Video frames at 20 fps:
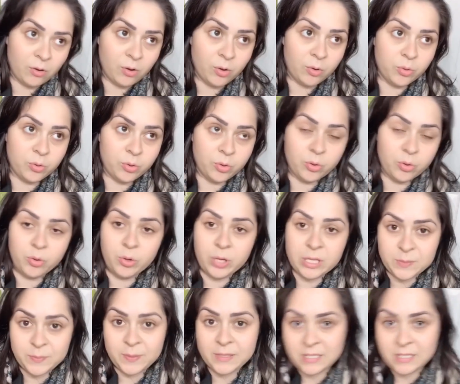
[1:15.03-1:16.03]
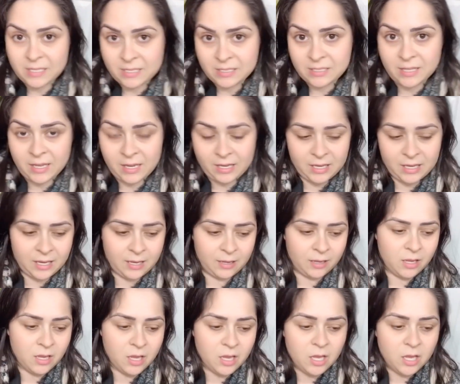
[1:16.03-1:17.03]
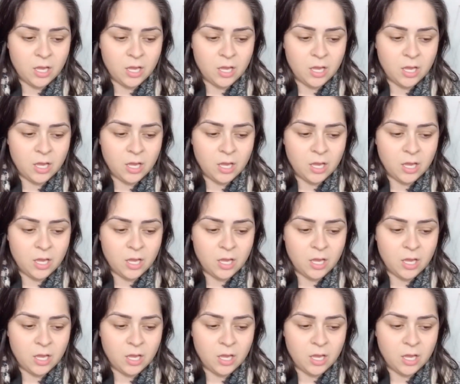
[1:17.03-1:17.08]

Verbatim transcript: con un especialista aquí,